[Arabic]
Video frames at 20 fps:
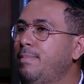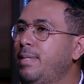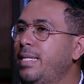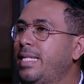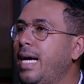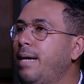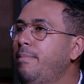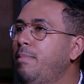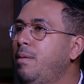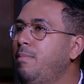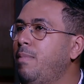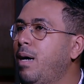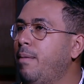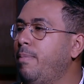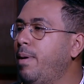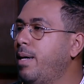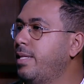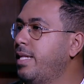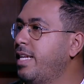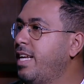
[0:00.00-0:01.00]
بنتعامل مع
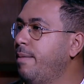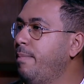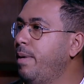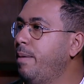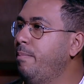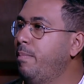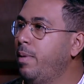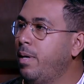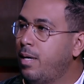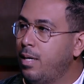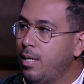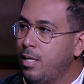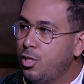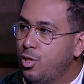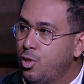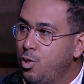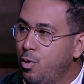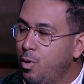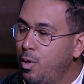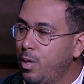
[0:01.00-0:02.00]
بعض كمان بره
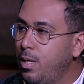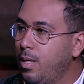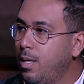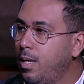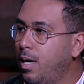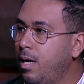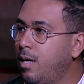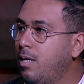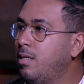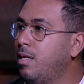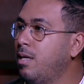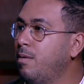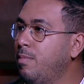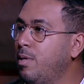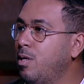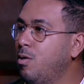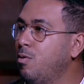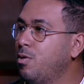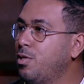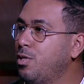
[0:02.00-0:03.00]
الشغل اكتر
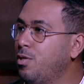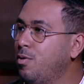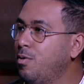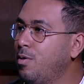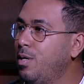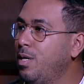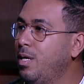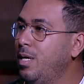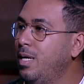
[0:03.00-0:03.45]
من جوه الشغل